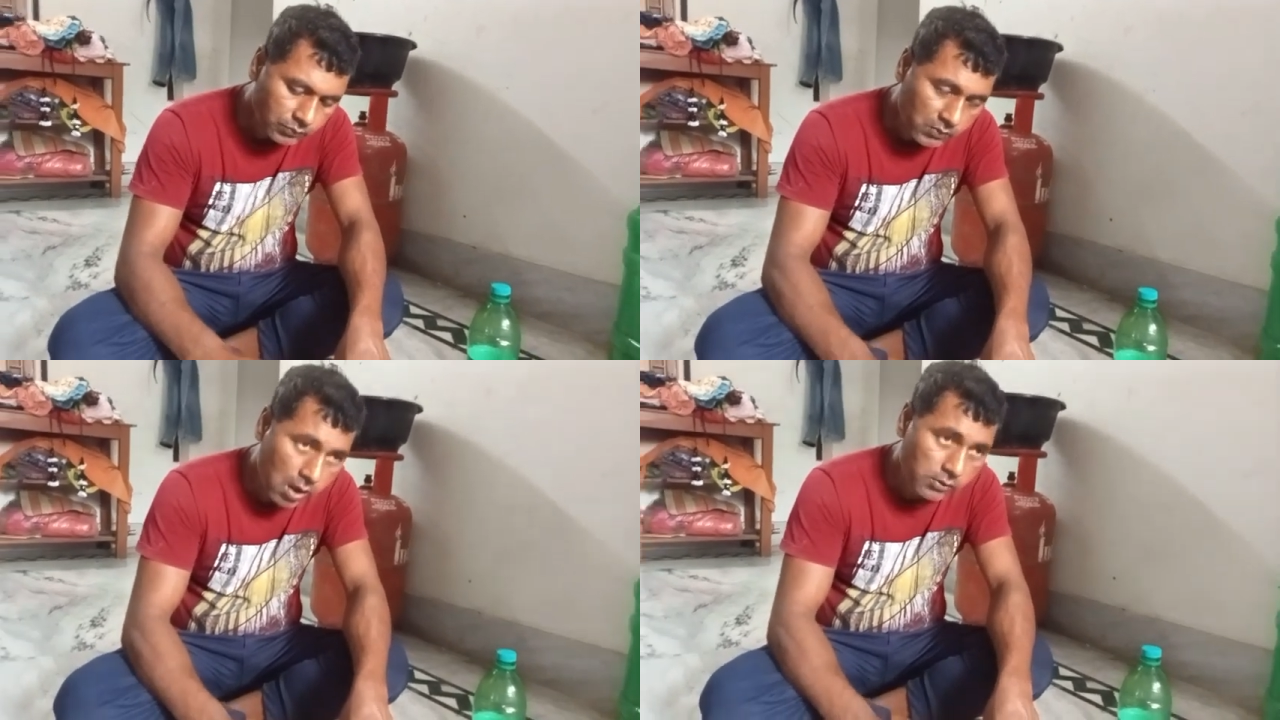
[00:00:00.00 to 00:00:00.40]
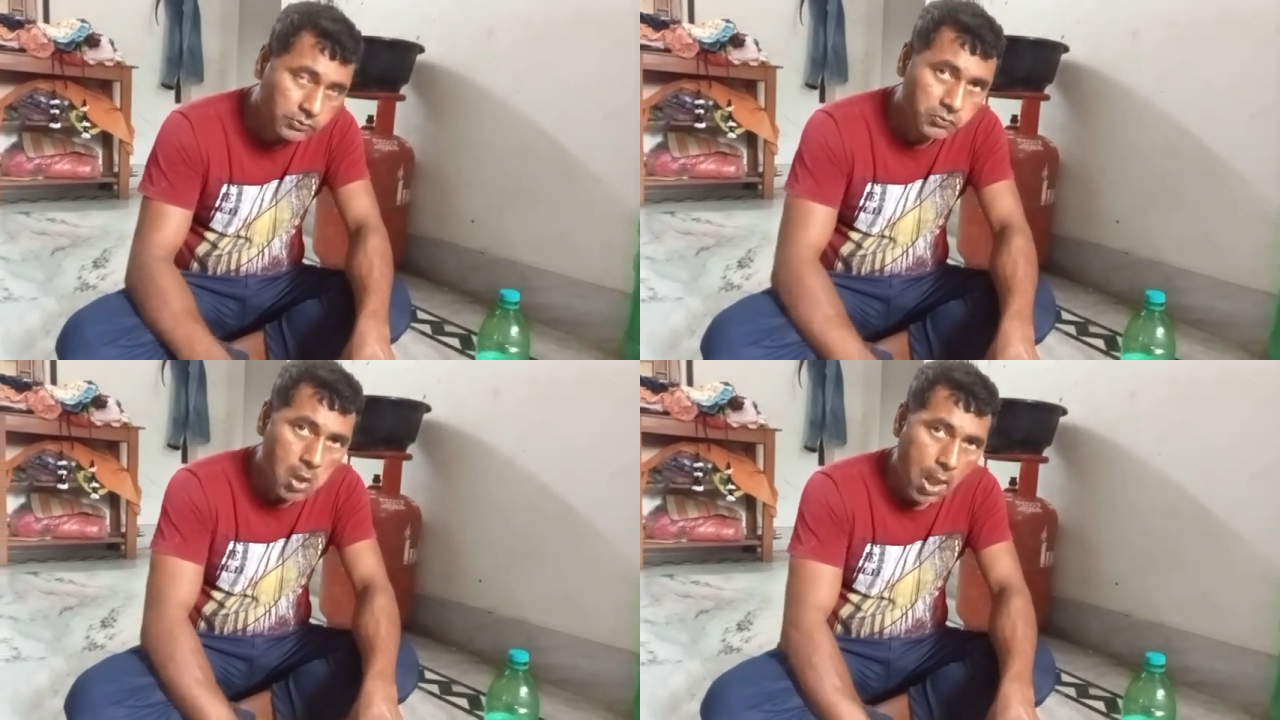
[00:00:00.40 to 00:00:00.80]
টক
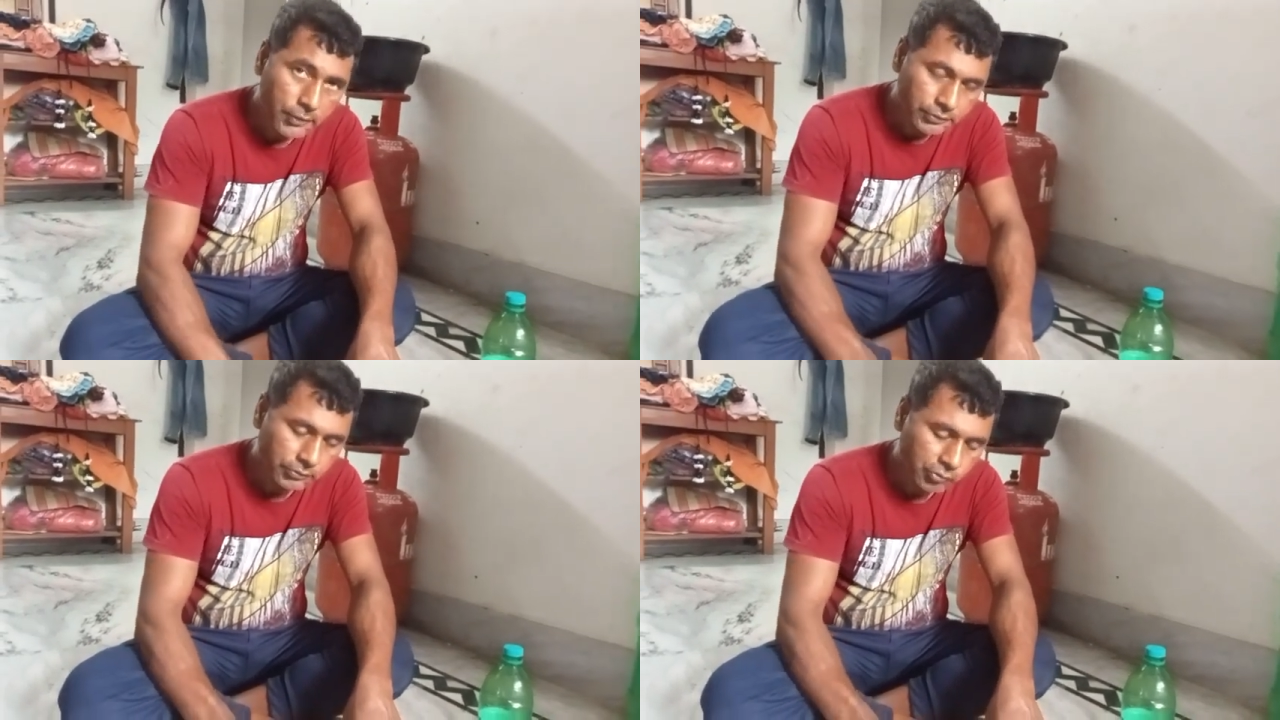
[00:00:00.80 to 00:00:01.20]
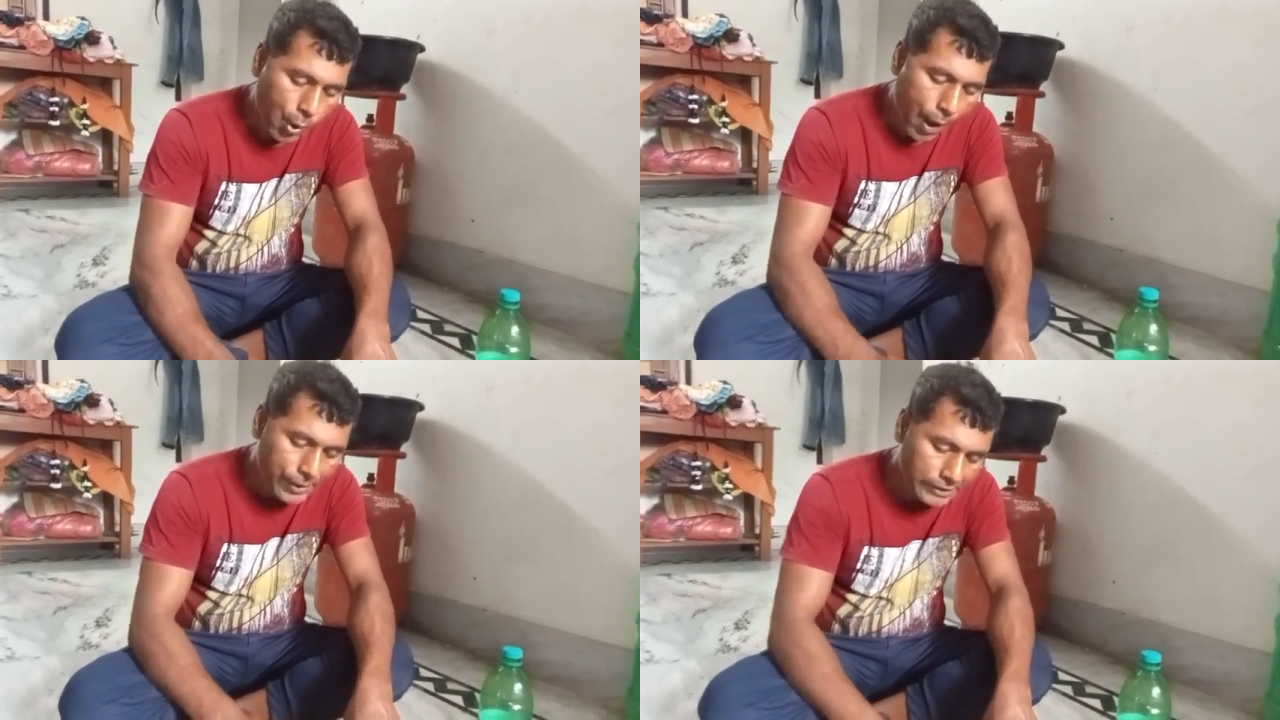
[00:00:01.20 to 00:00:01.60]
খেতে ইচ্ছে করছে
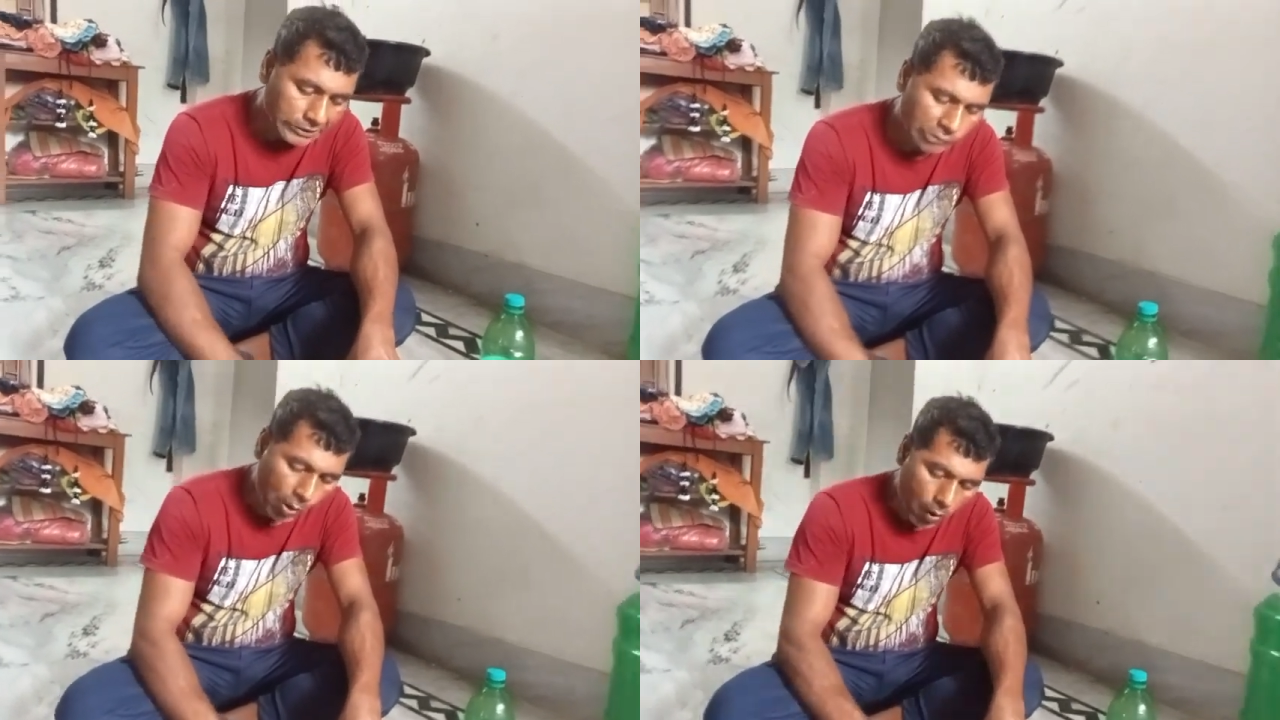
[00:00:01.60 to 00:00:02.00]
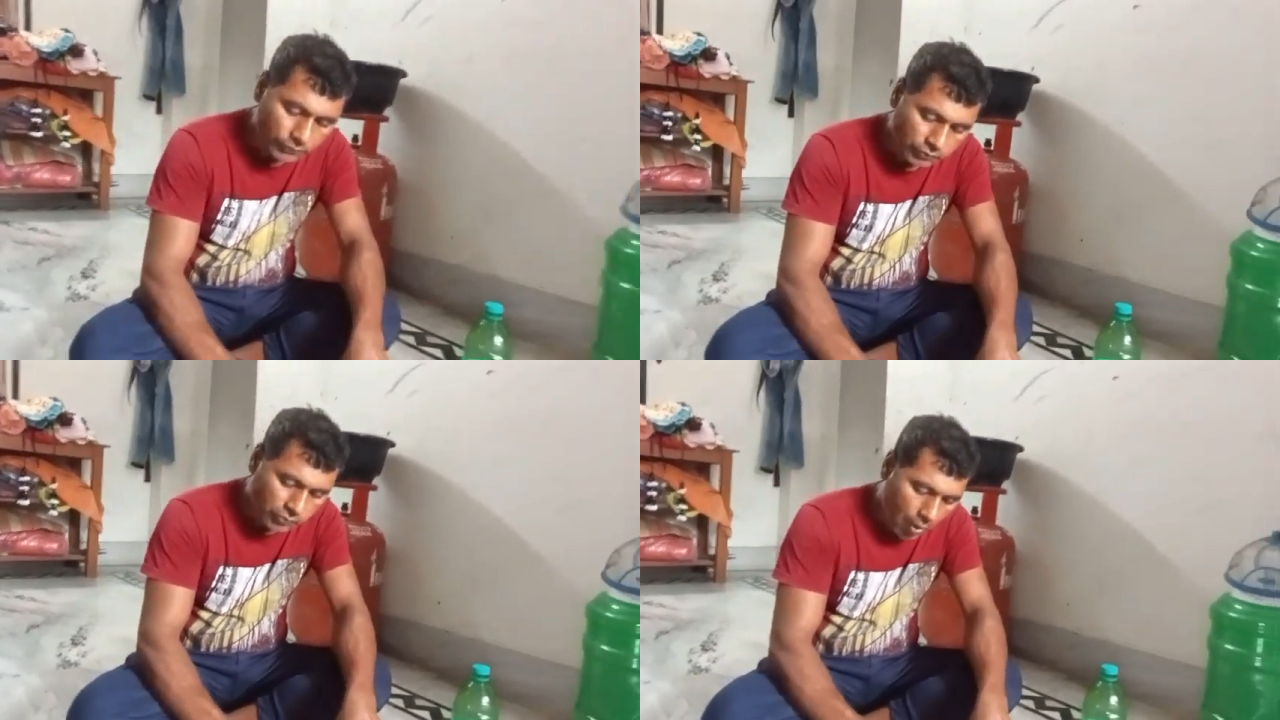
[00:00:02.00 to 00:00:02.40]
ঠিক আছে
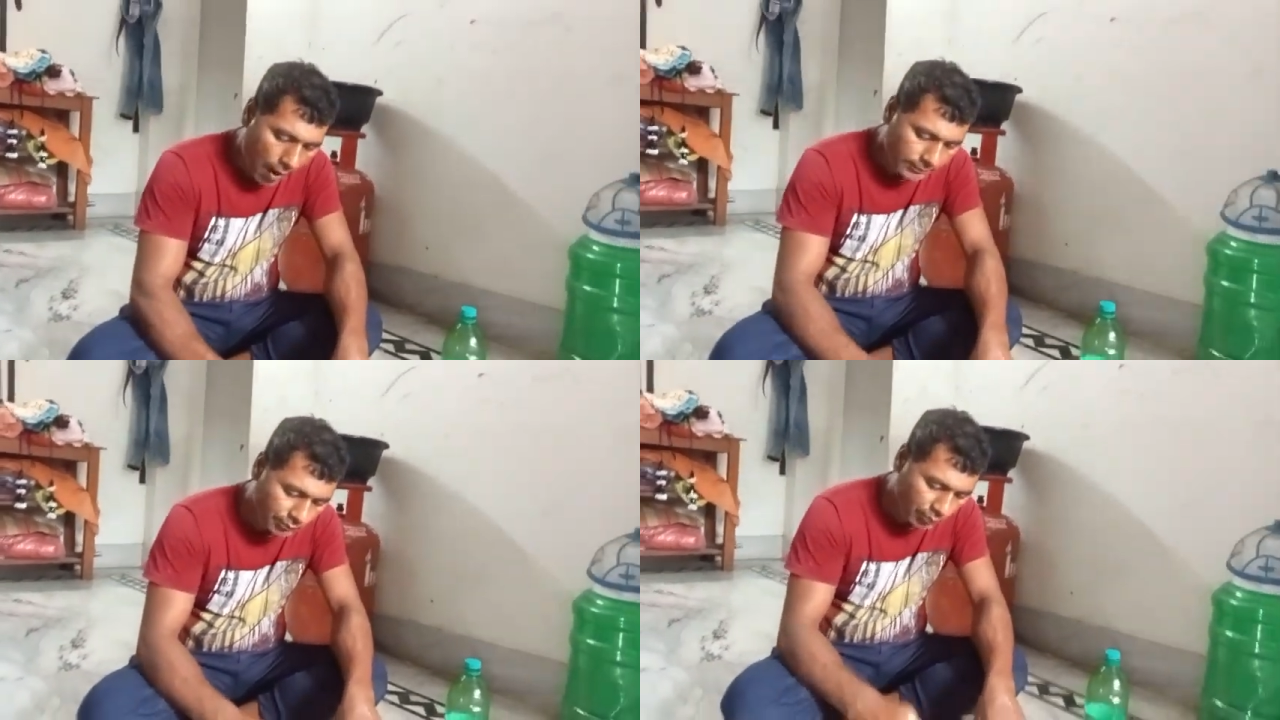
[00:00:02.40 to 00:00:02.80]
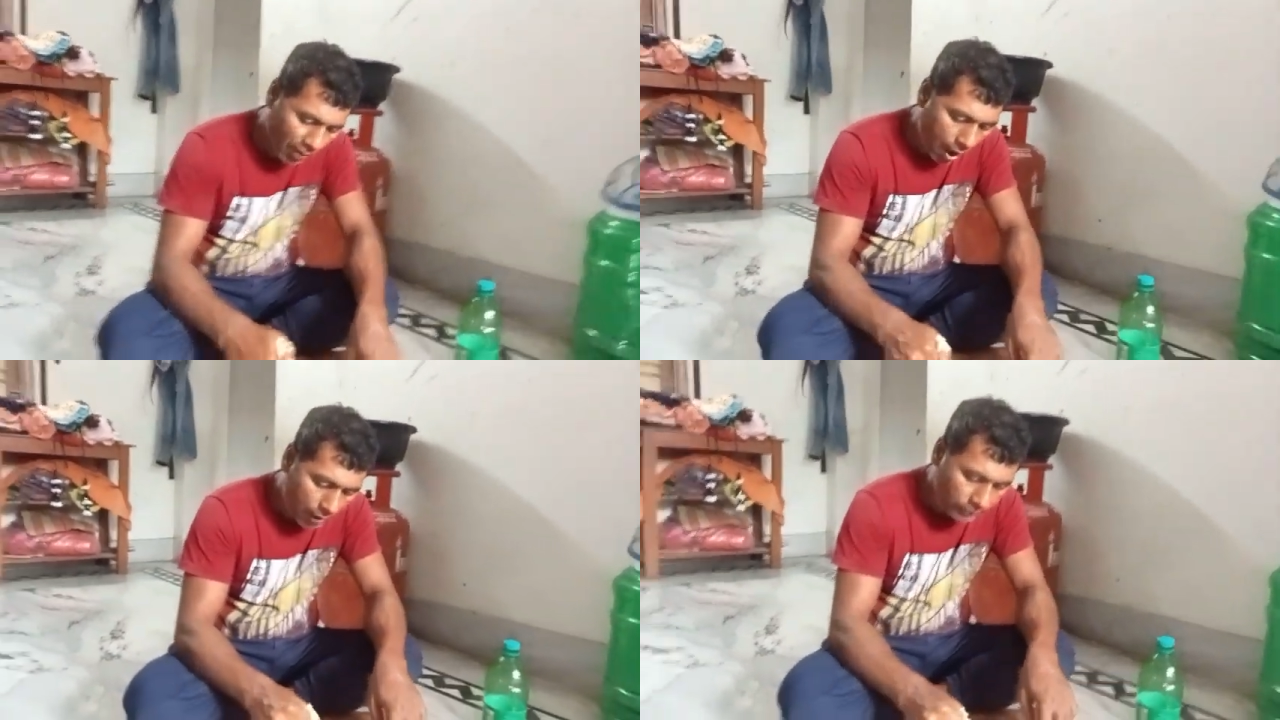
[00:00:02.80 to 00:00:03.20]
টকই করে দেবো
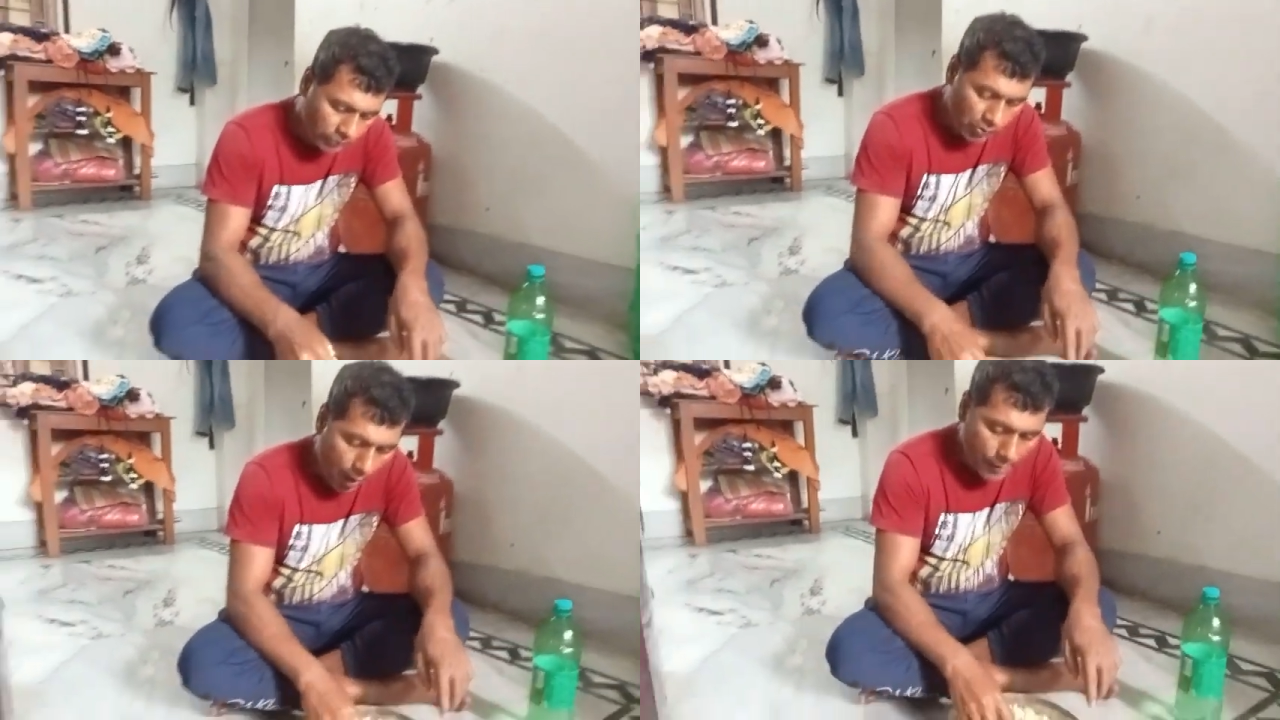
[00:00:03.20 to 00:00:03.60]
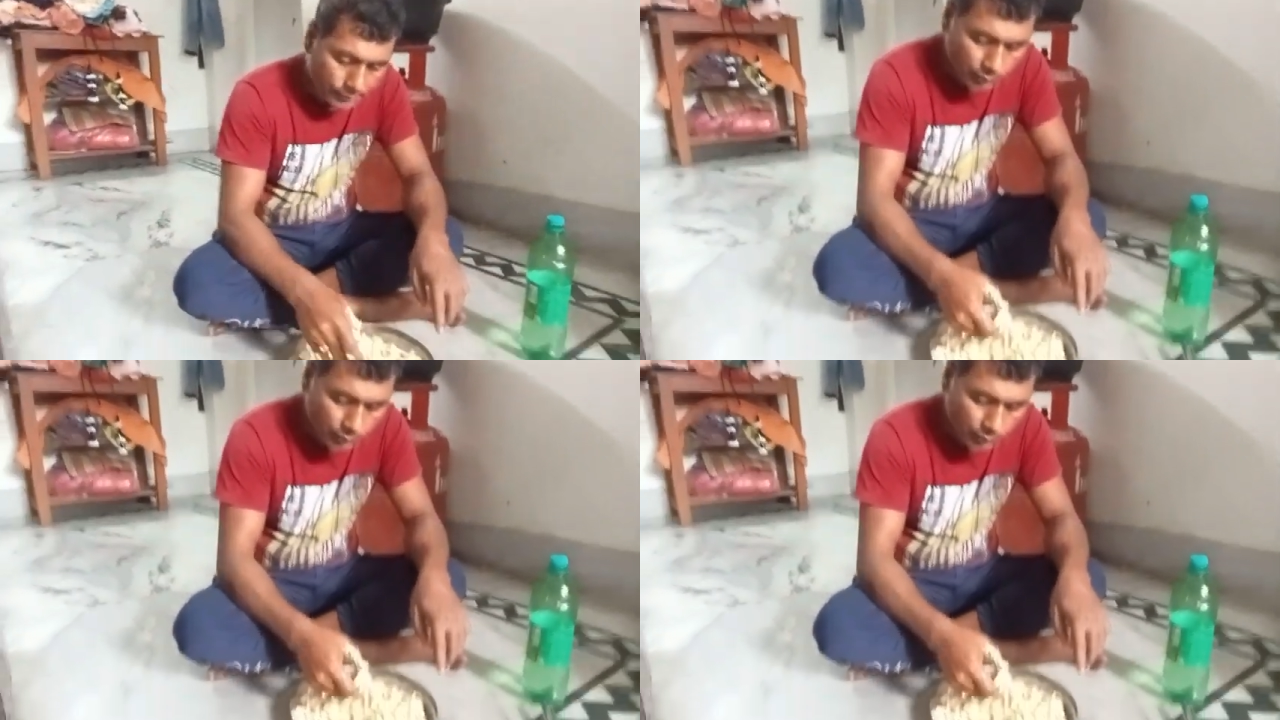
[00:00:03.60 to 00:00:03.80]
বেগুন আছে নাকি কে জানে